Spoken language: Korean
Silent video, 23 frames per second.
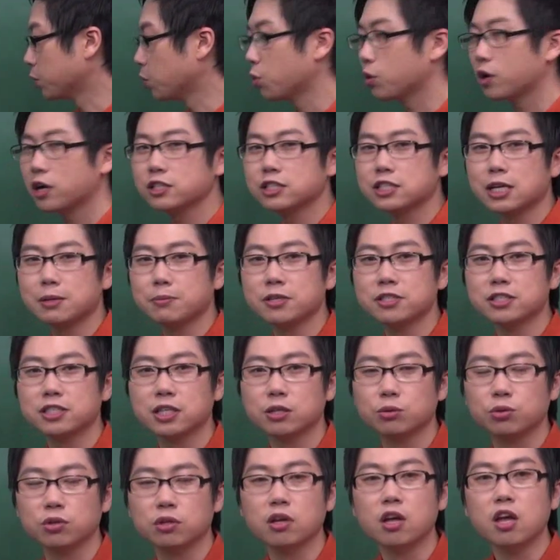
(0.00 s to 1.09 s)
요거까지 하면 이제
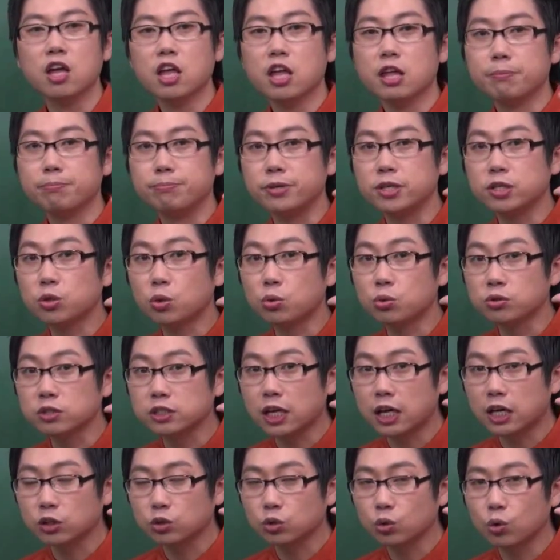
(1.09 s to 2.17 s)
우리
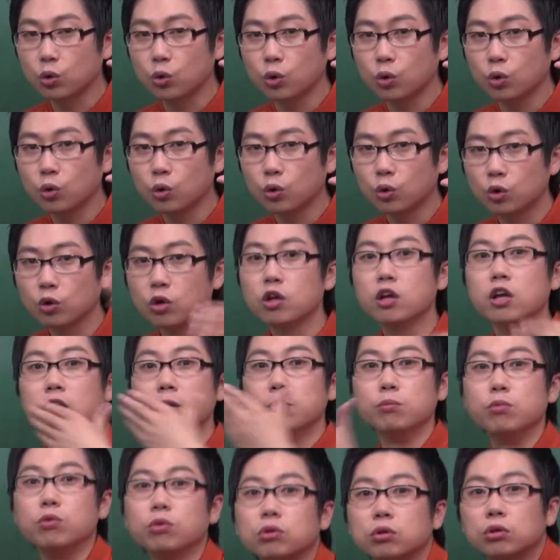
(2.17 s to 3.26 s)
비동사도
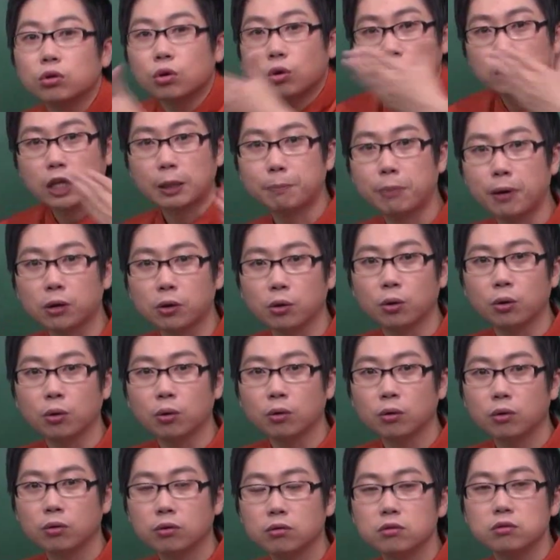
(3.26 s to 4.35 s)
묻고 답하고
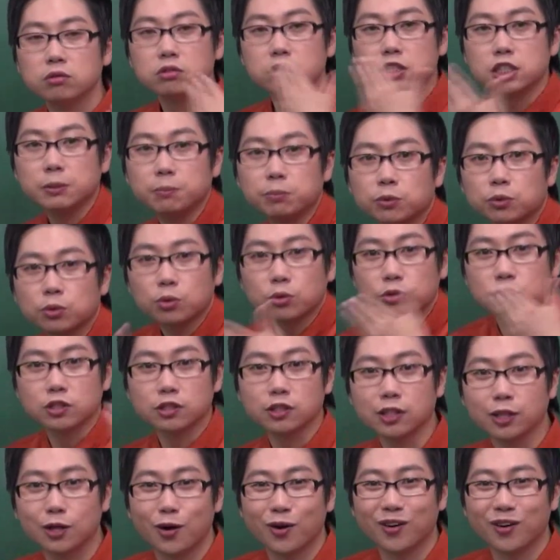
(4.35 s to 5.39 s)
씹고 즐기고